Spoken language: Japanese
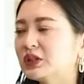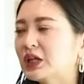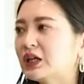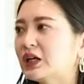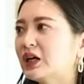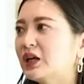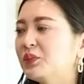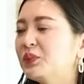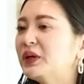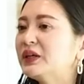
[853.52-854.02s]
なん
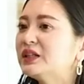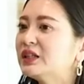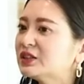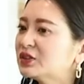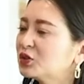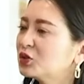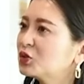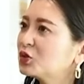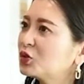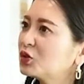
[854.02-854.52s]
かやっぱりね
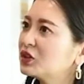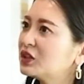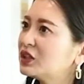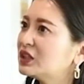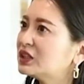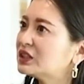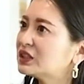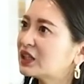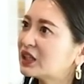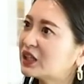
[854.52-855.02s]
その
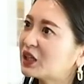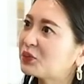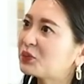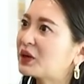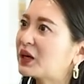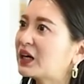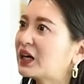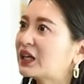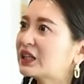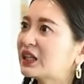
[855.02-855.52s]
時しか出
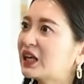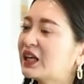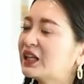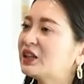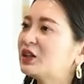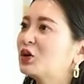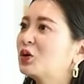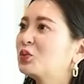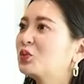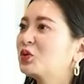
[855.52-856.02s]
番がな
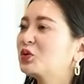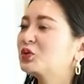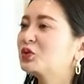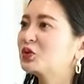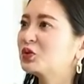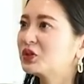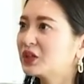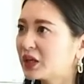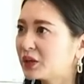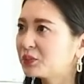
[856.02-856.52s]
いって思う
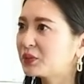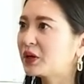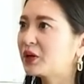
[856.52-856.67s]
とね、うん、